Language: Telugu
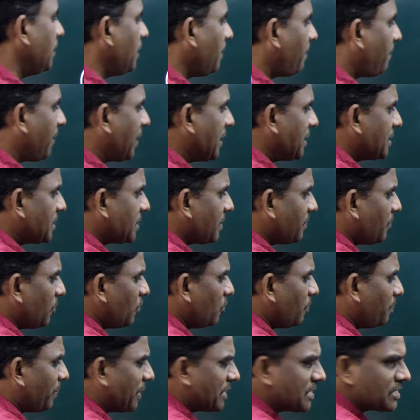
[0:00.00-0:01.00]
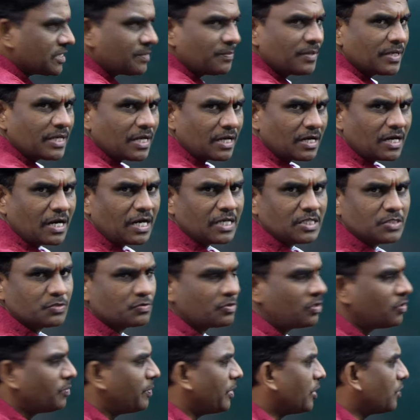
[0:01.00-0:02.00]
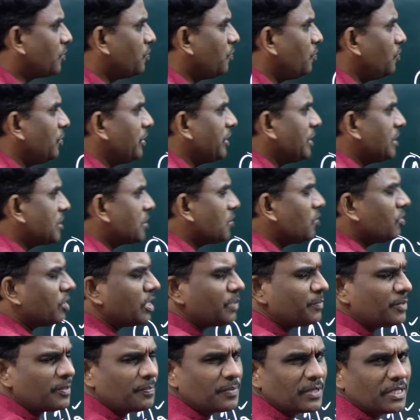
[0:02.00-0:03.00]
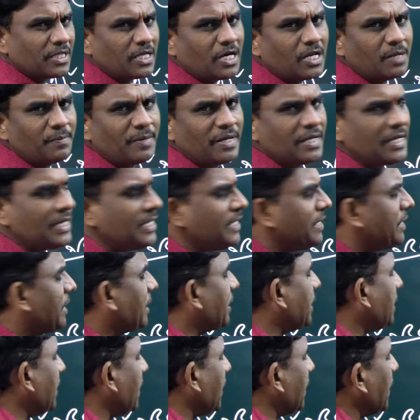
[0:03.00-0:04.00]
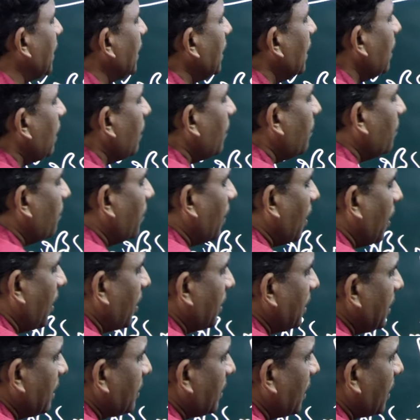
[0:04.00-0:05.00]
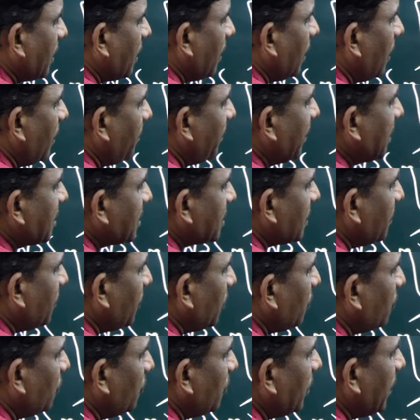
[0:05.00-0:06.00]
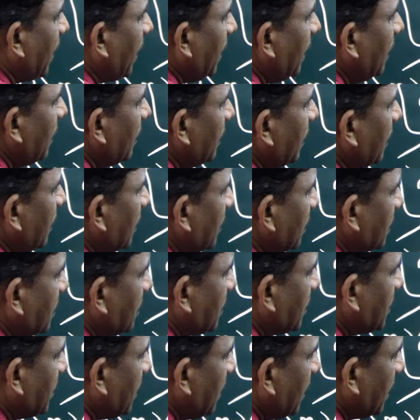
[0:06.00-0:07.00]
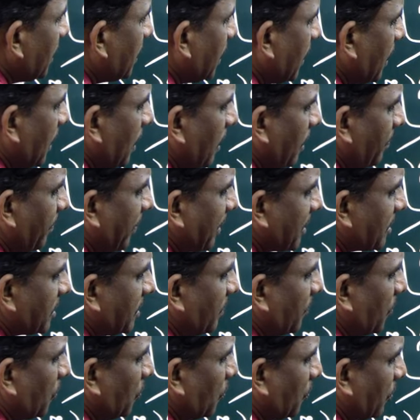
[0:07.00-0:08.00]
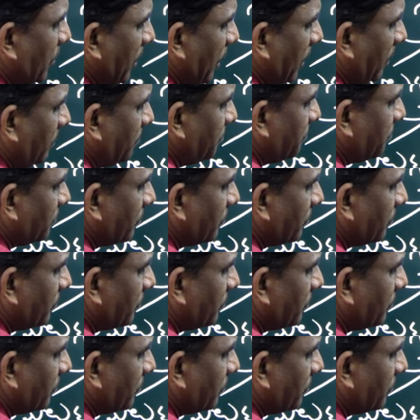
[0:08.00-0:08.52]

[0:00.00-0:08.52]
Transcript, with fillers: ఈ పరిశ్రమలు పరిశ్రమ రకాలు ఇస్తున్నప్పుడు మనకు ఇండస్ట్రీలో కనబడే ప్రధానమైన ఏంటి అంటే భారీ తరహా పరిశ్రమలు ఉంటాయి చిన్న తరహా పరిశ్రమలు ఉంటాయి